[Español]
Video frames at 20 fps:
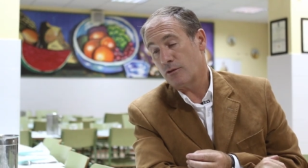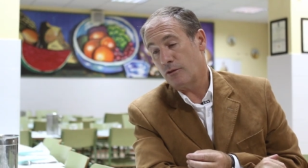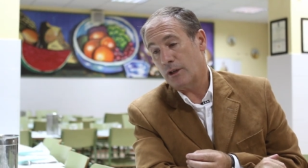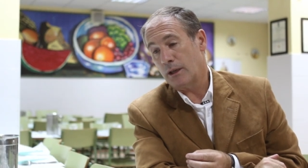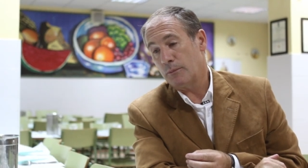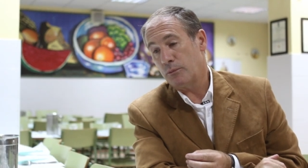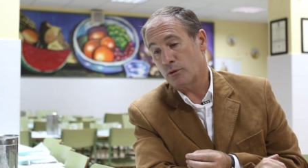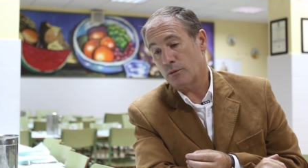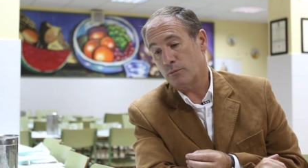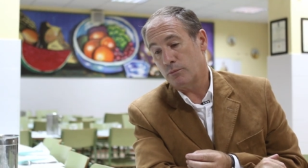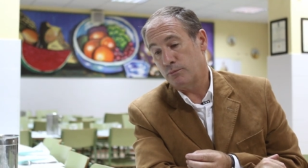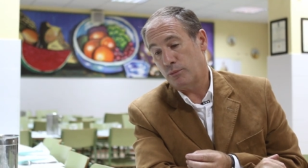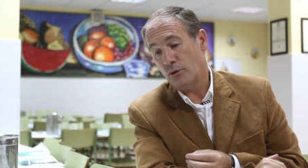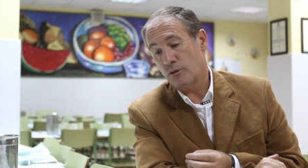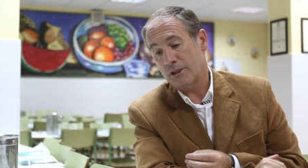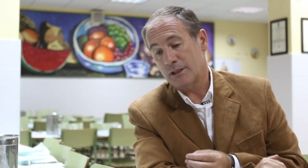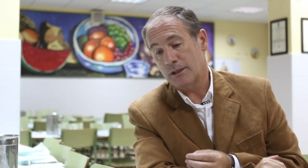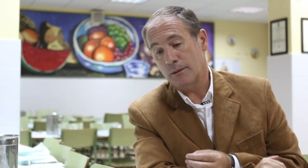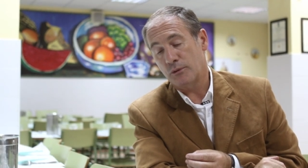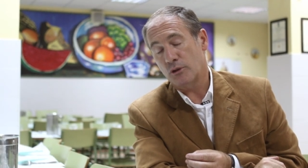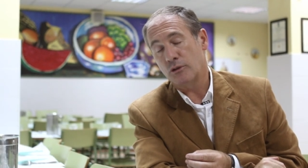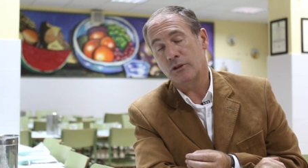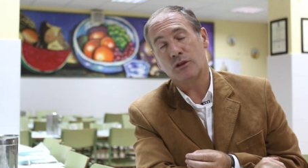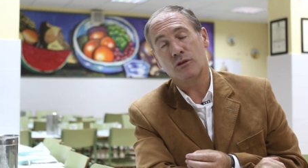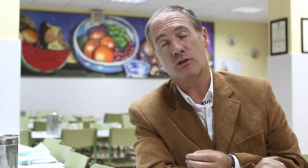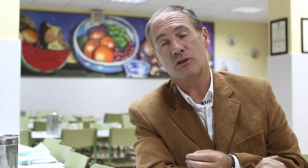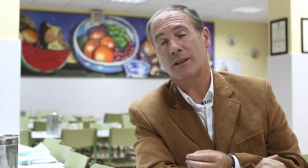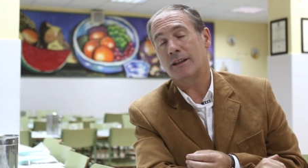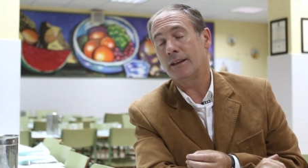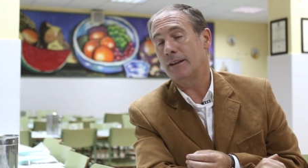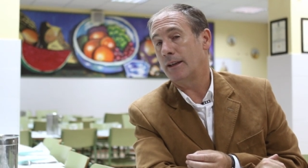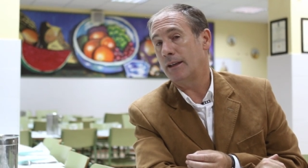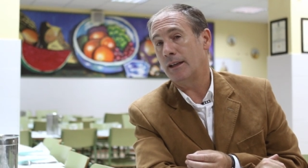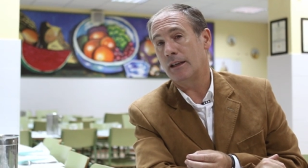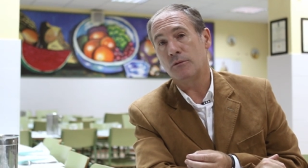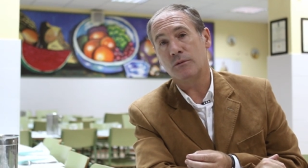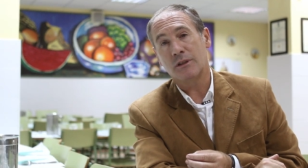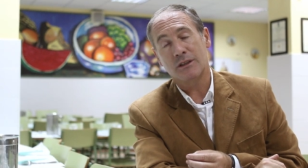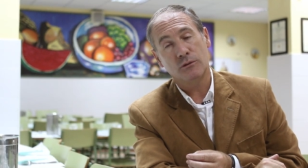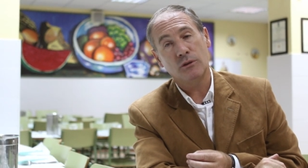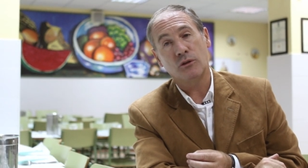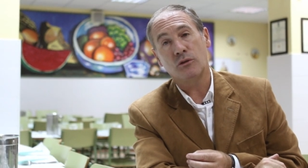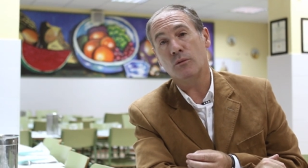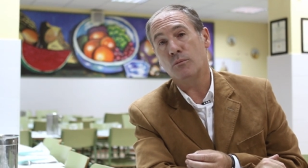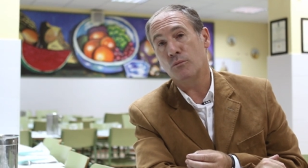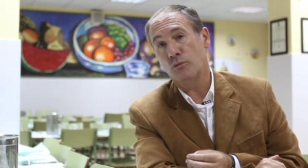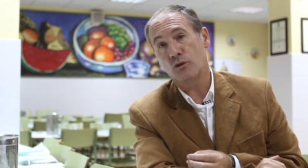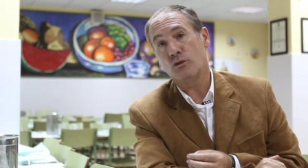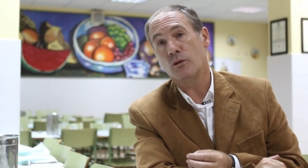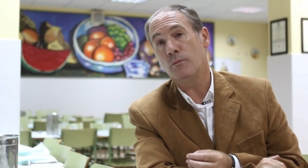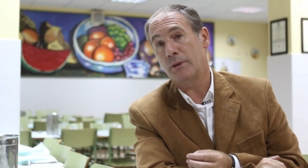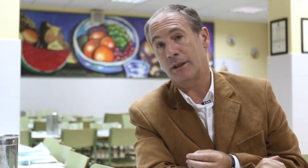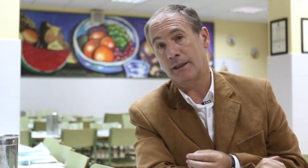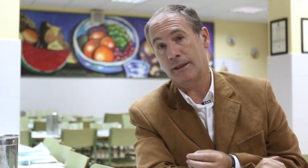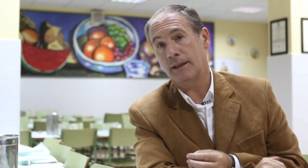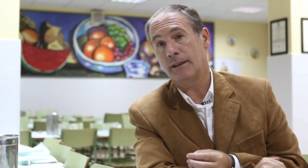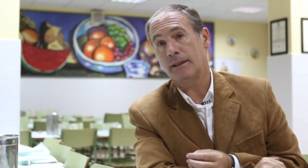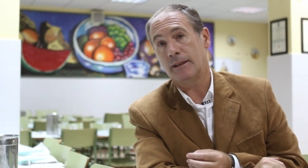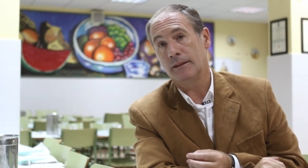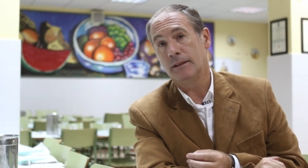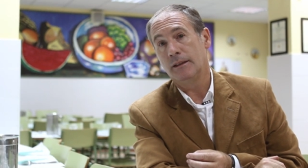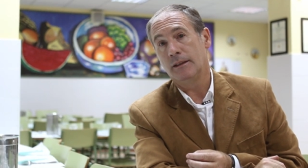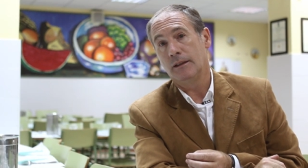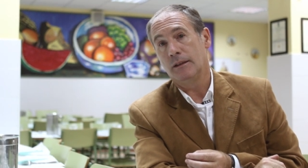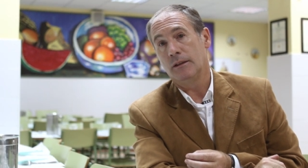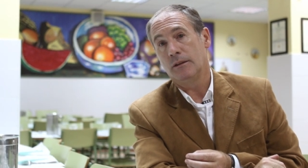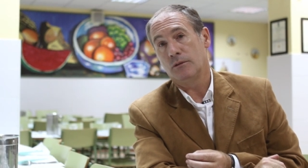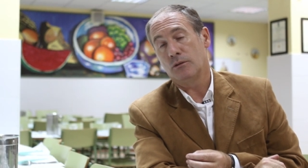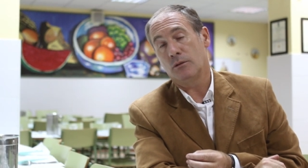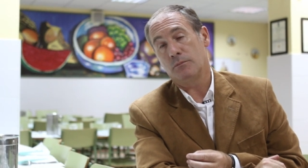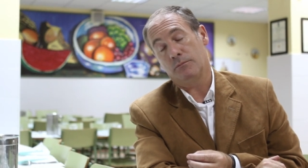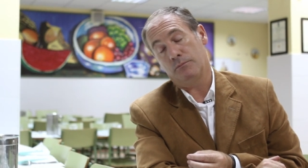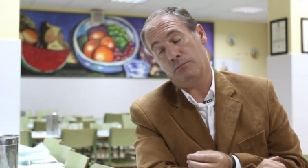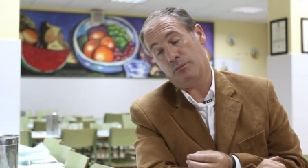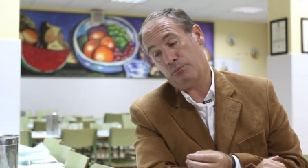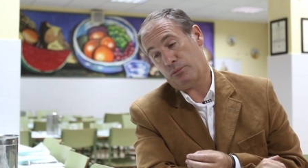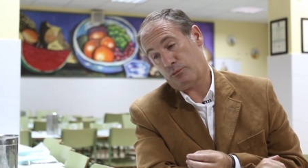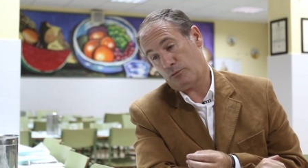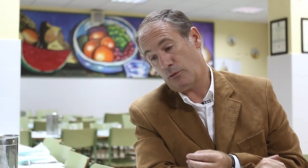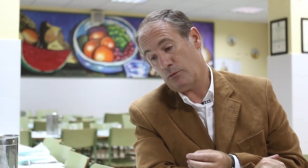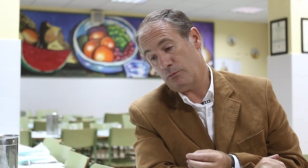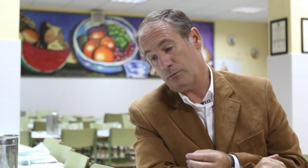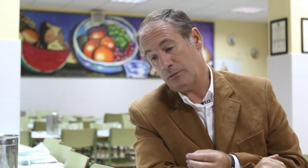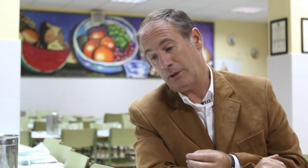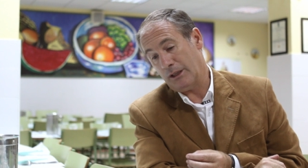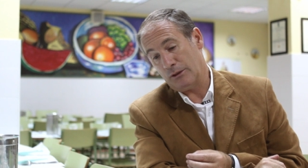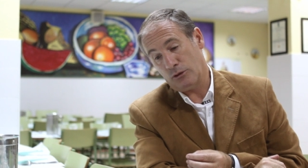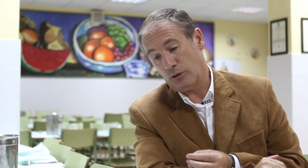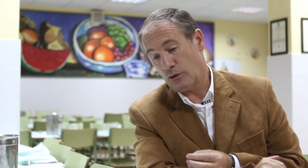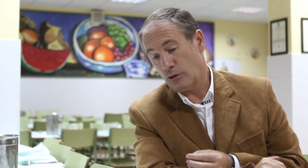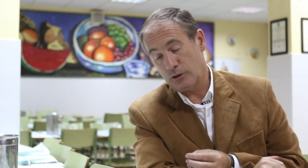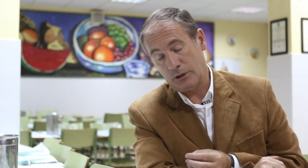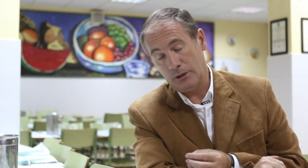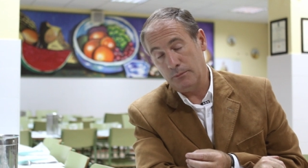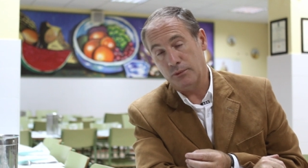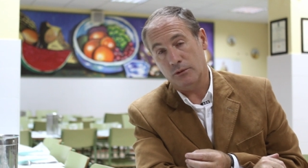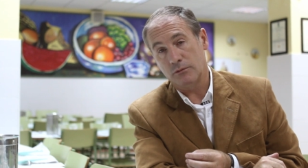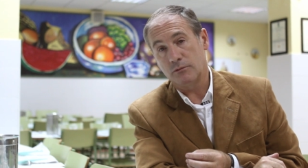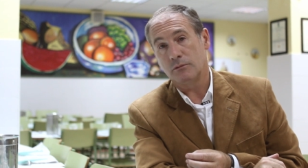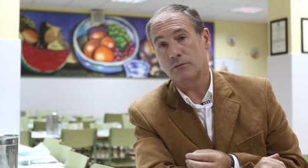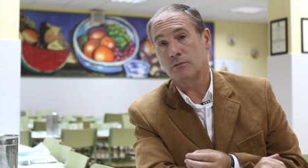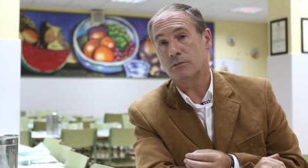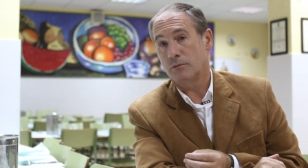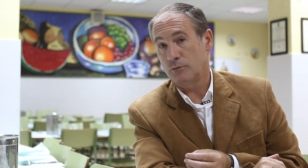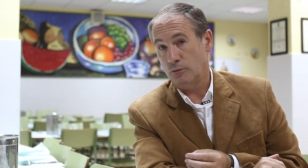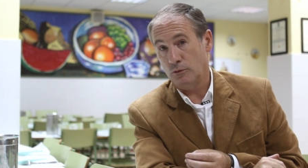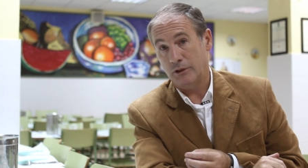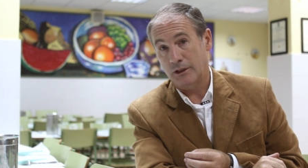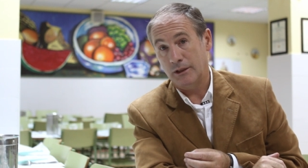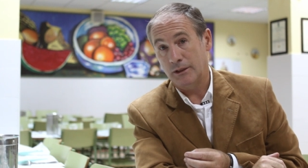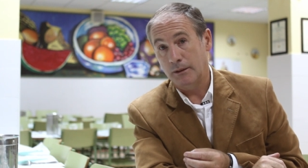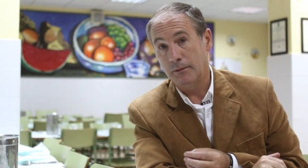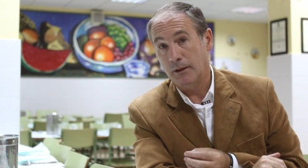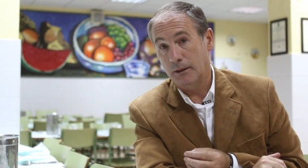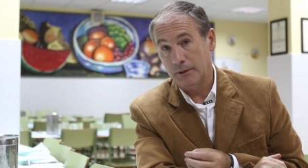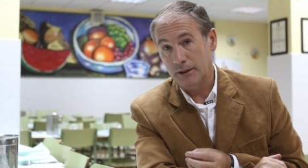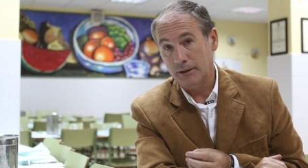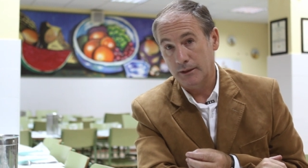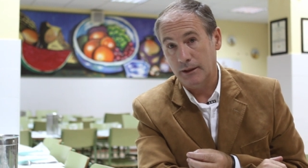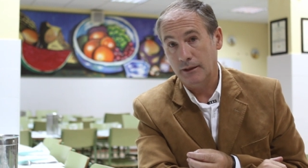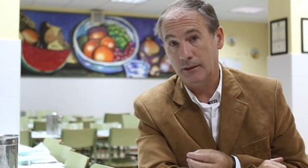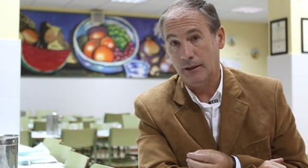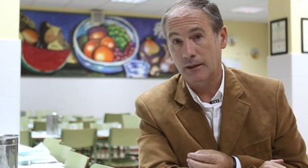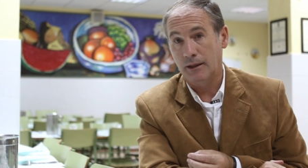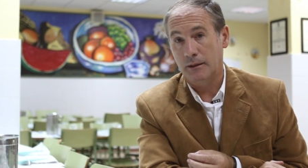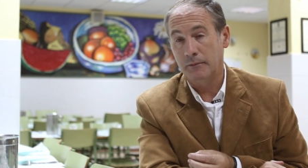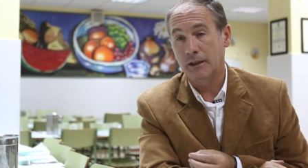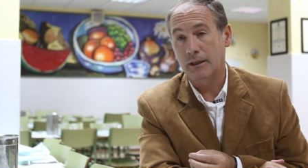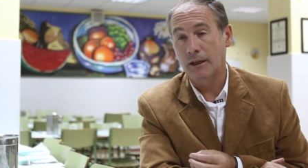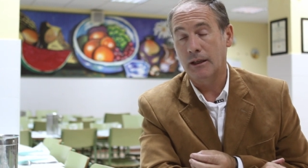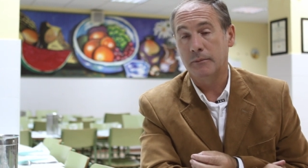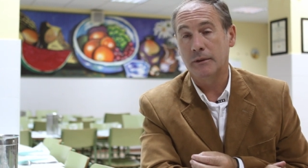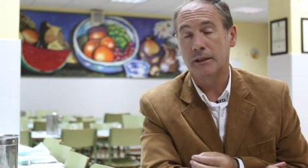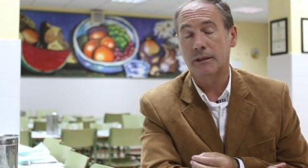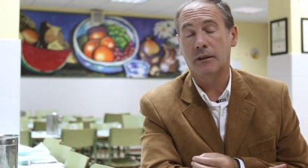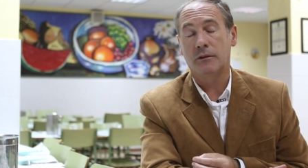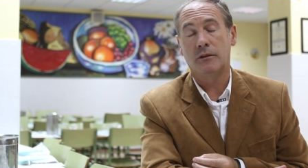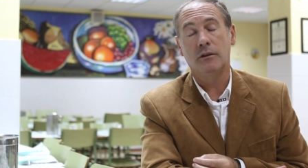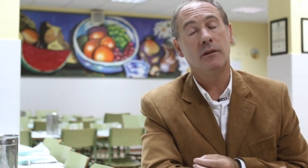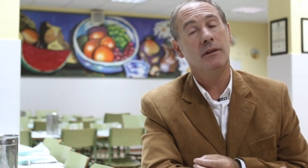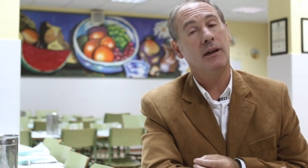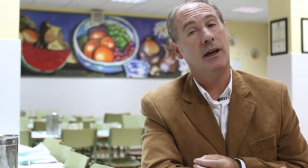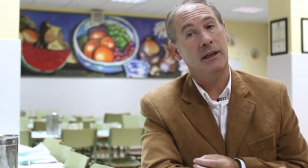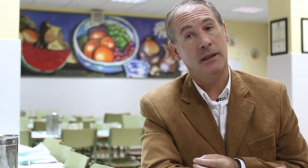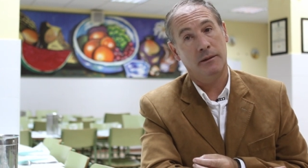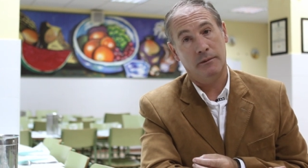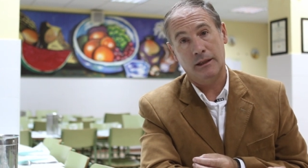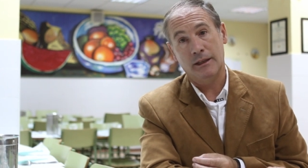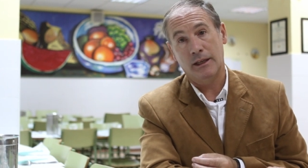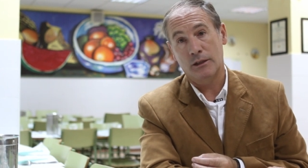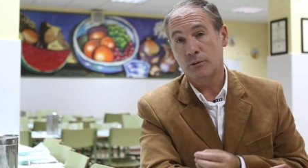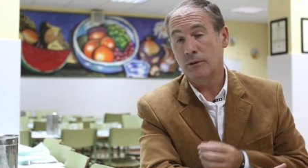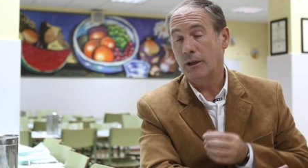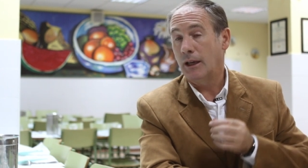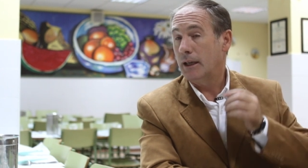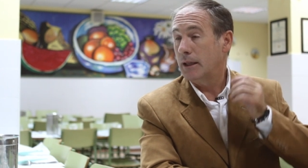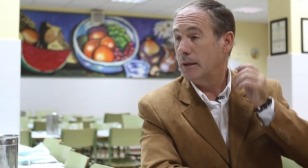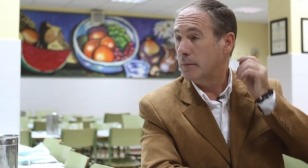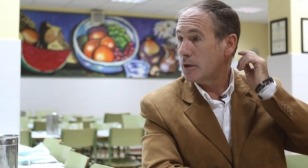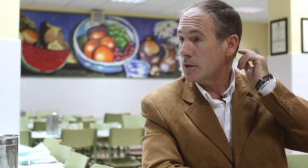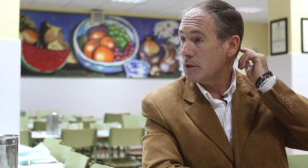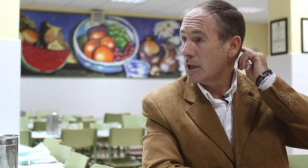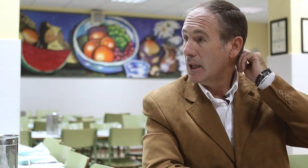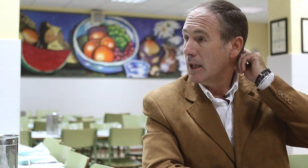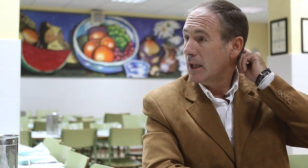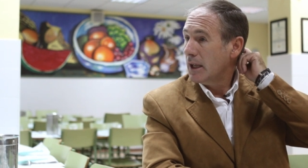fuera por, por este proyecto, se quedarían en una situación muy complicada de todo tipo, nutritivamente, a nivel de alimentación, a nivel de ayuda de libros